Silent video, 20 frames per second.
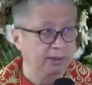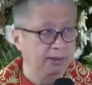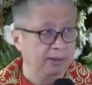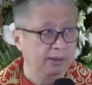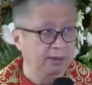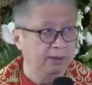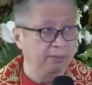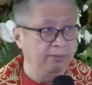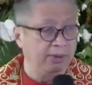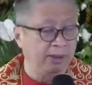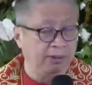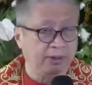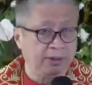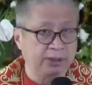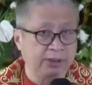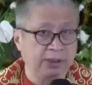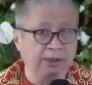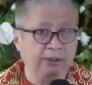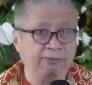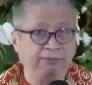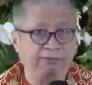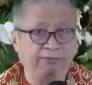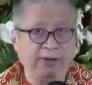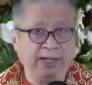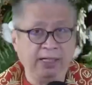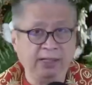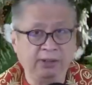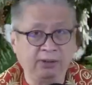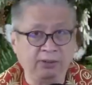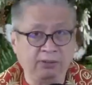Because you have
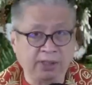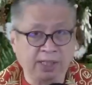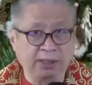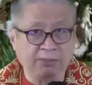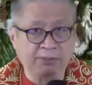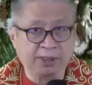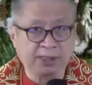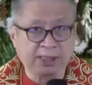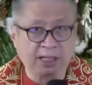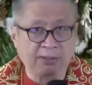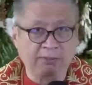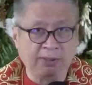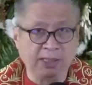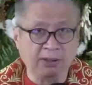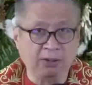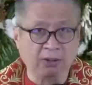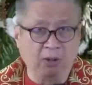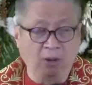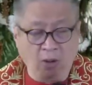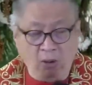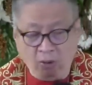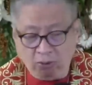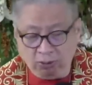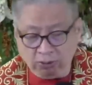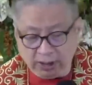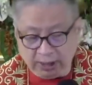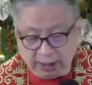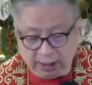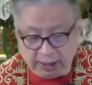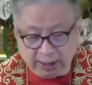failed to keep Sabbath
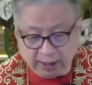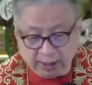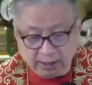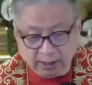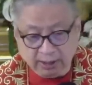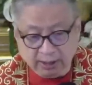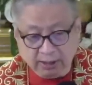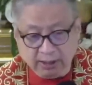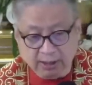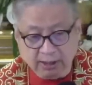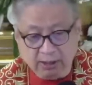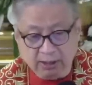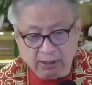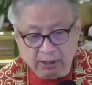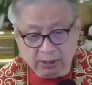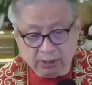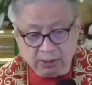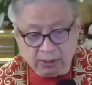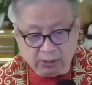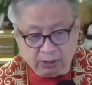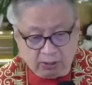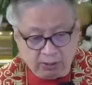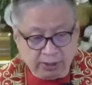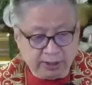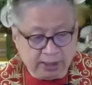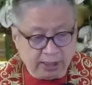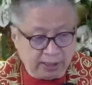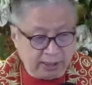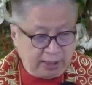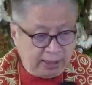holy on the
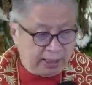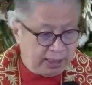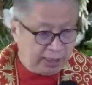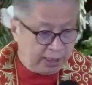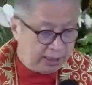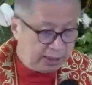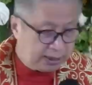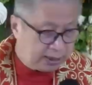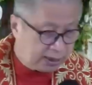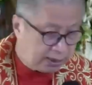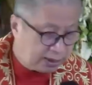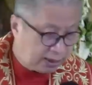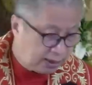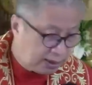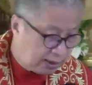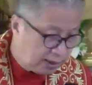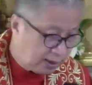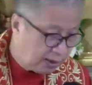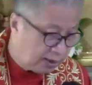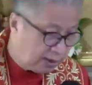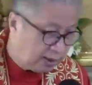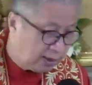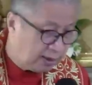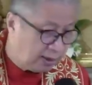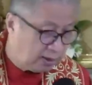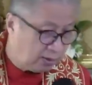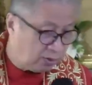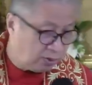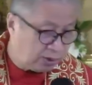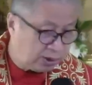days
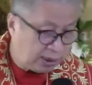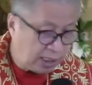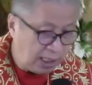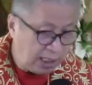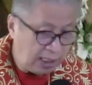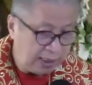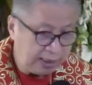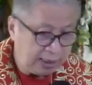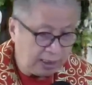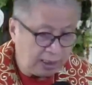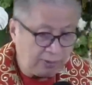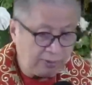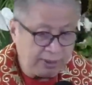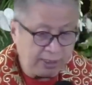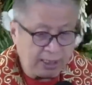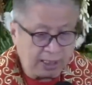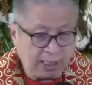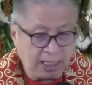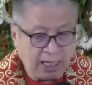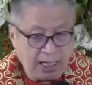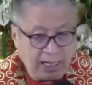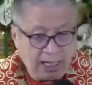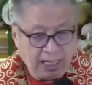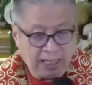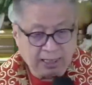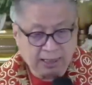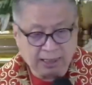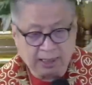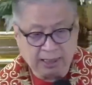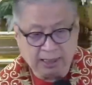kung saan ikaw ay
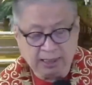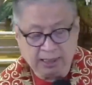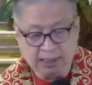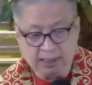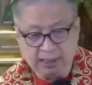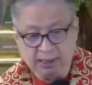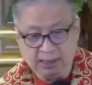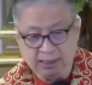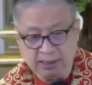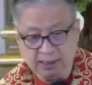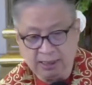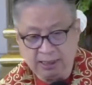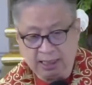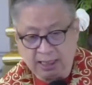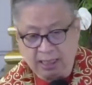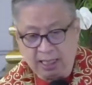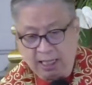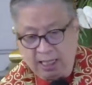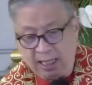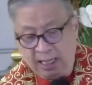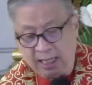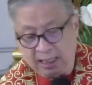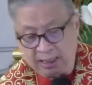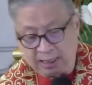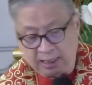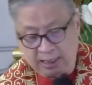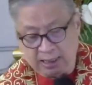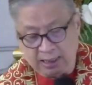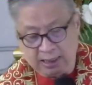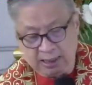nag-aaral,
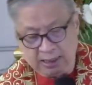nag-aaral